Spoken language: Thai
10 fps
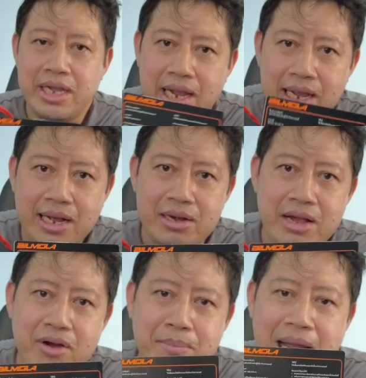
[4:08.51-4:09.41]
วนนี้เขา
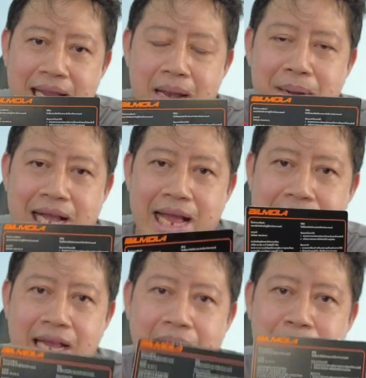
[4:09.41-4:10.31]
เรียกว่าใบรับประกัน
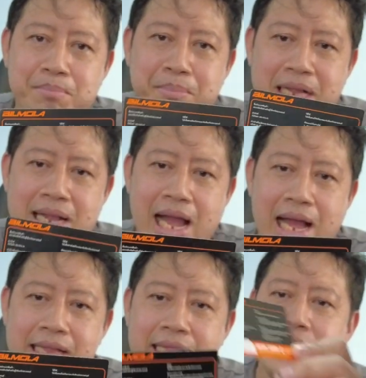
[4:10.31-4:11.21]
นะครับ เป็น
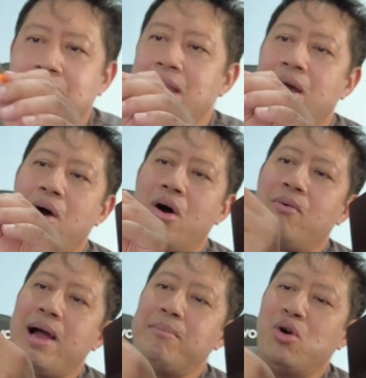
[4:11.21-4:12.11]
การออก
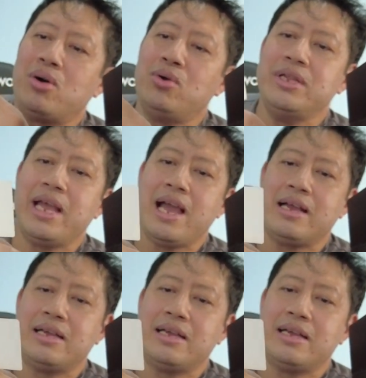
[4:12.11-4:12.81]
ว่าหมวกรุ่นนี้